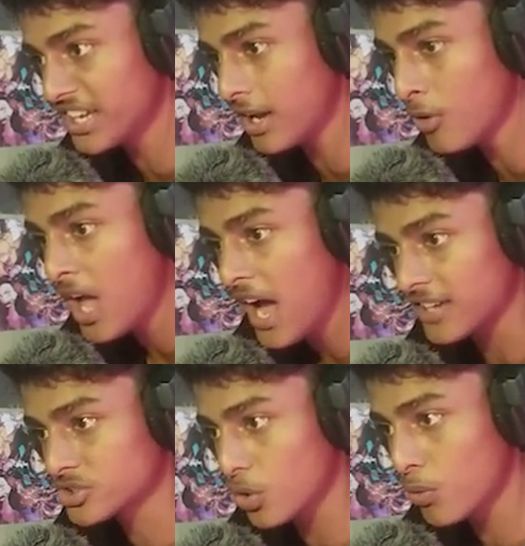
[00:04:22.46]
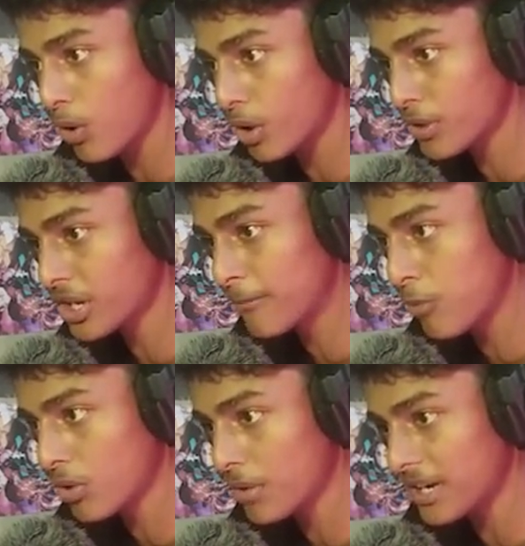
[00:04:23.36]
নিয়ে নাও আর চলো ফটাফট এর
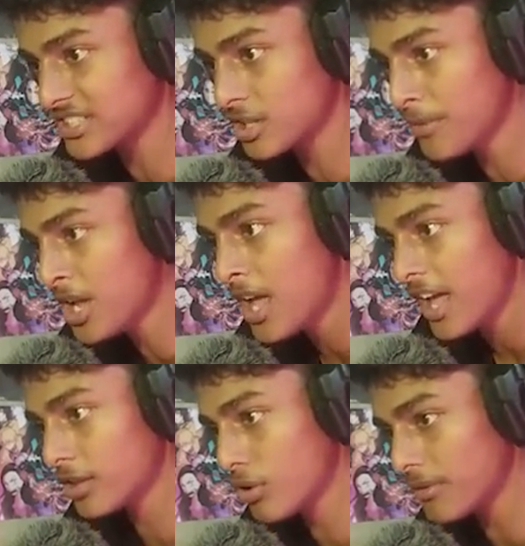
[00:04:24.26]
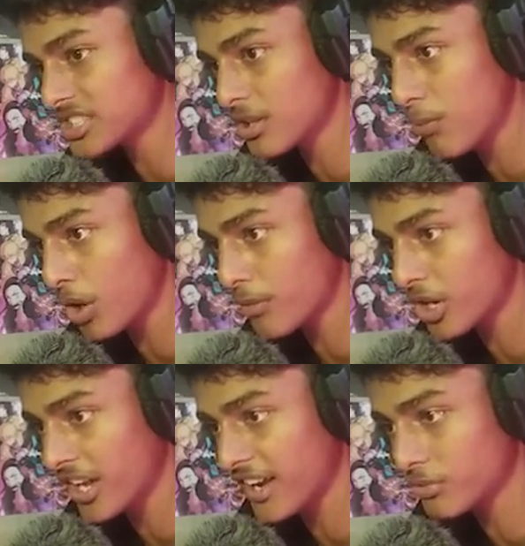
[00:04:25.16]
বউকে বাঁচাতে হবে এ তুই আমার সাথে ফটাফট
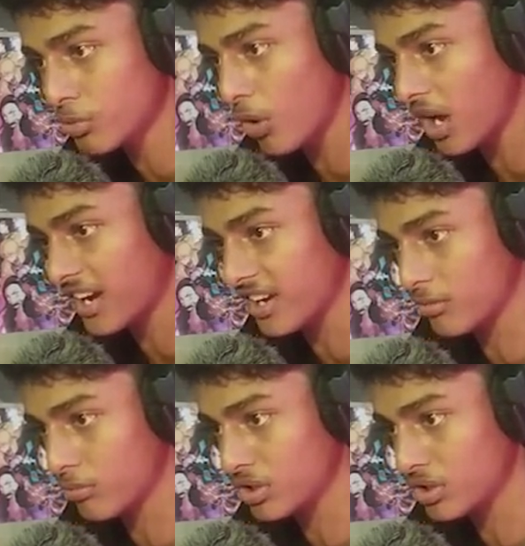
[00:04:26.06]
আয় না তোর গলা কেটে দেবো